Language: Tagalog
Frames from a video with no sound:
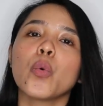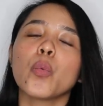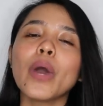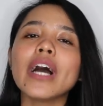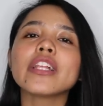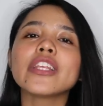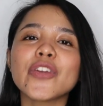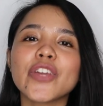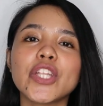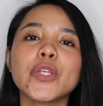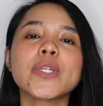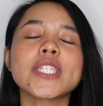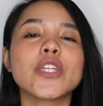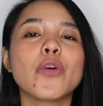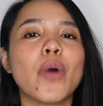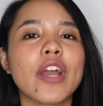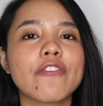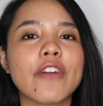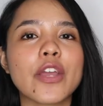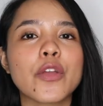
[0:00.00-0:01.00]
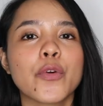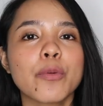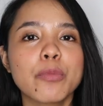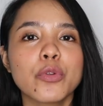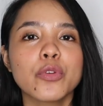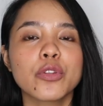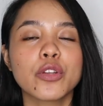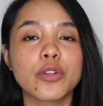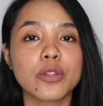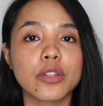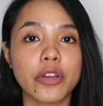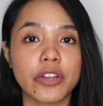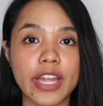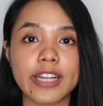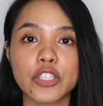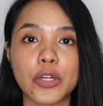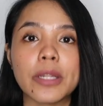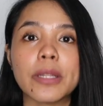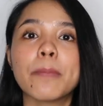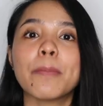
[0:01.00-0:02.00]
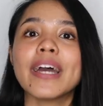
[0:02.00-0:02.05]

well, you can use the Wi-Fi or Bluetooth connection